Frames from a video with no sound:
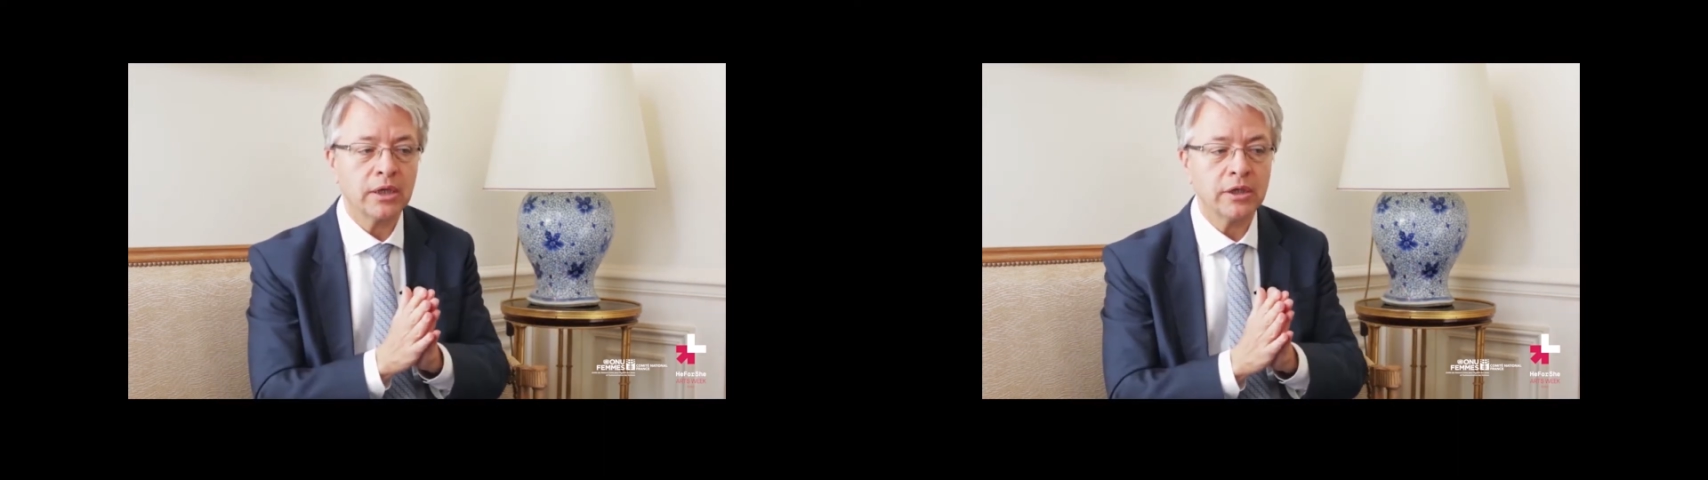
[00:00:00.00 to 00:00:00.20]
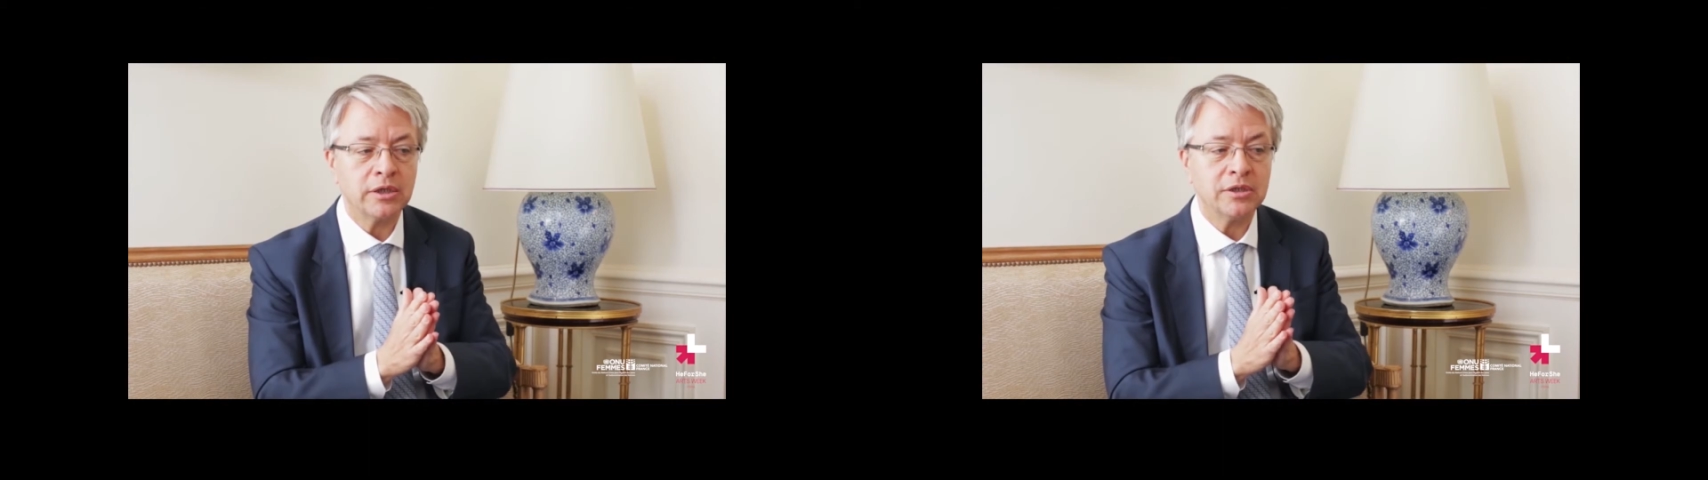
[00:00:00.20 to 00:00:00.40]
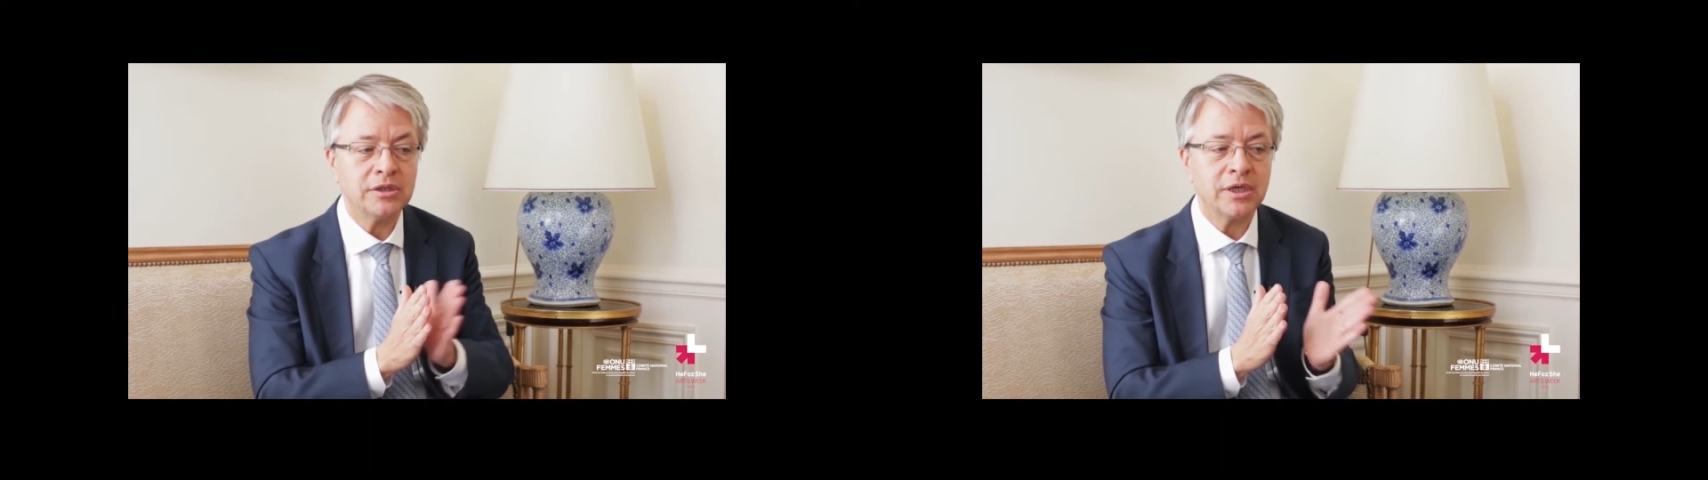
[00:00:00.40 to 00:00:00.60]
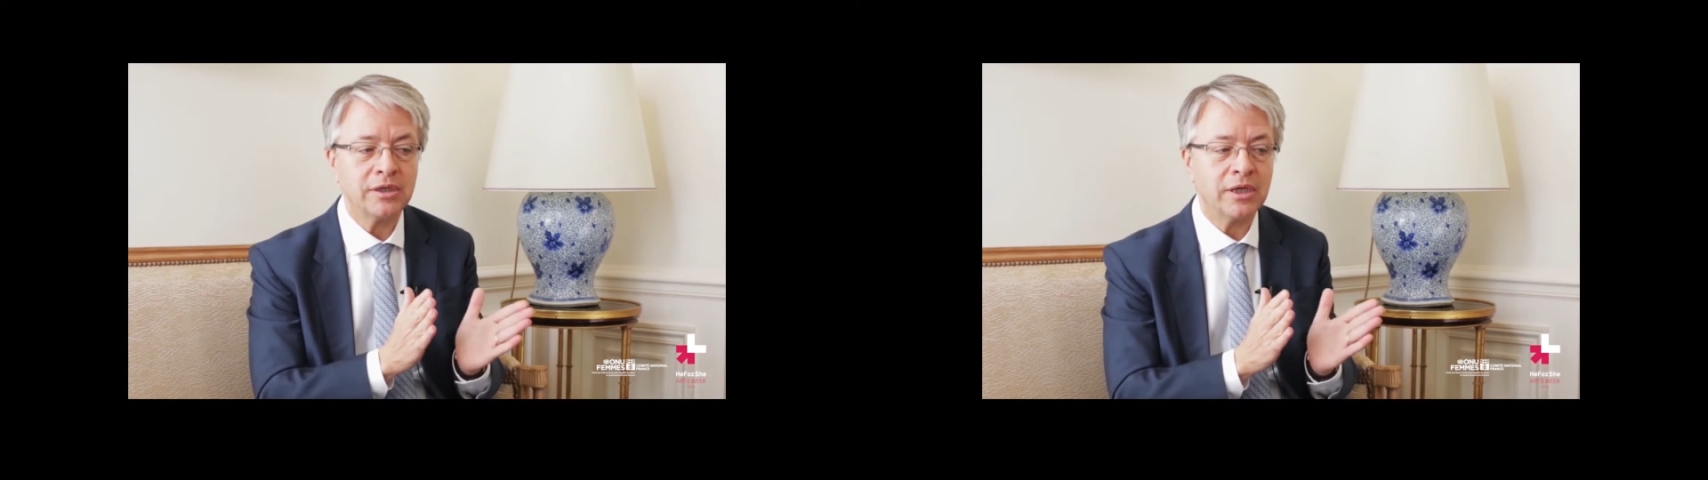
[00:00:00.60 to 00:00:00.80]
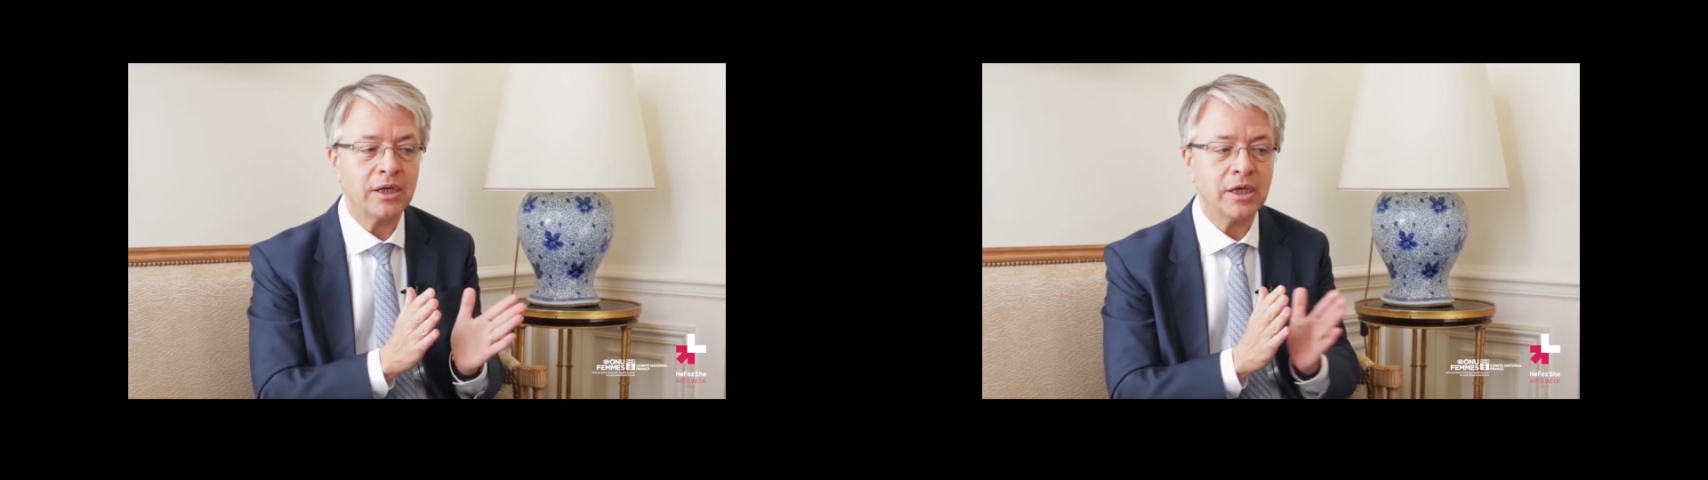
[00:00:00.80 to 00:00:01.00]
il y a une
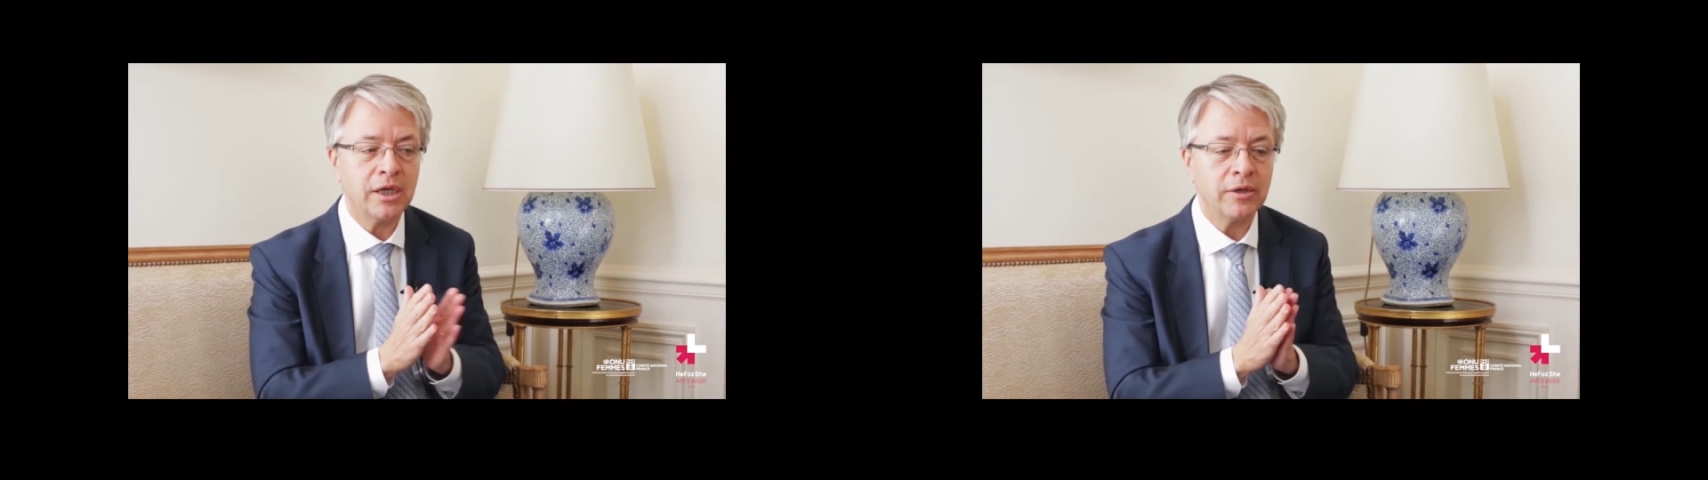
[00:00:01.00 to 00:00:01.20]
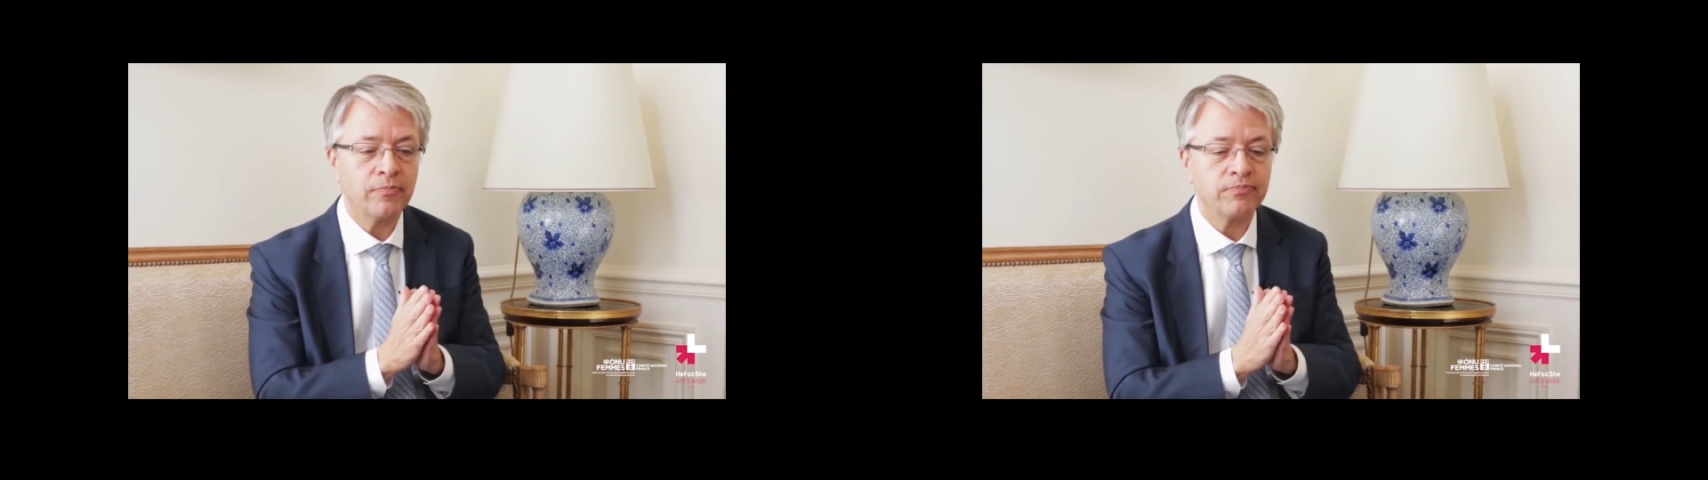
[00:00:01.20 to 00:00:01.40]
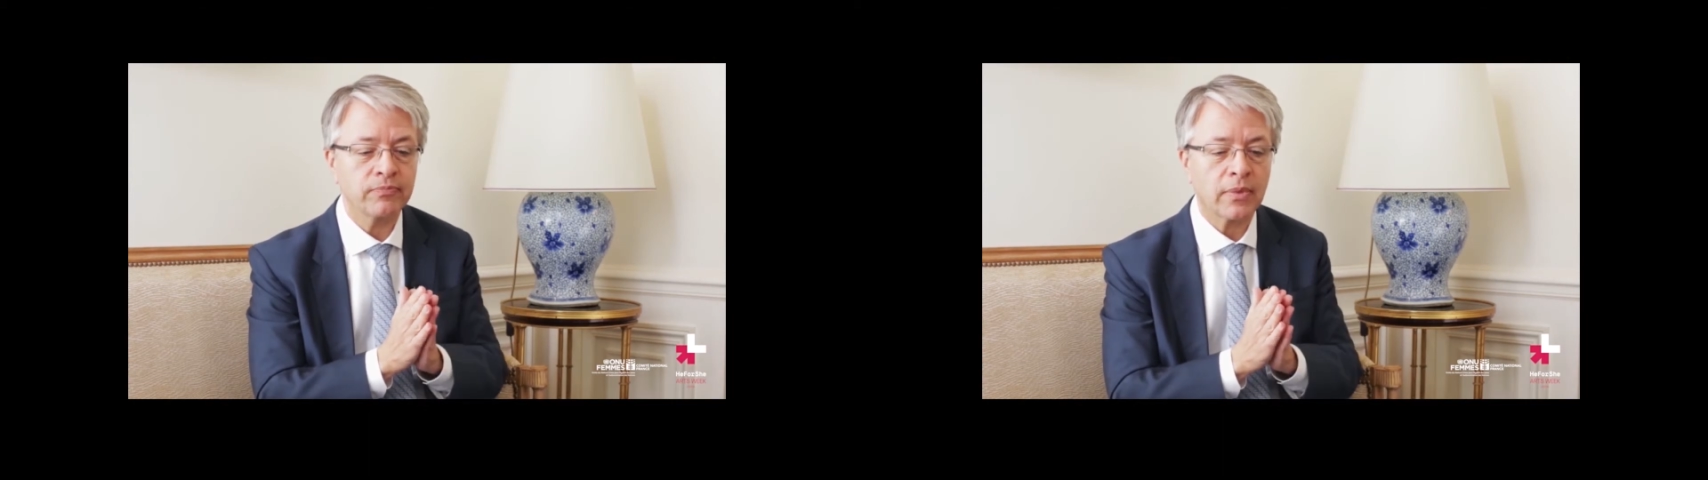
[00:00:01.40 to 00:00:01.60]
dizaine d'années,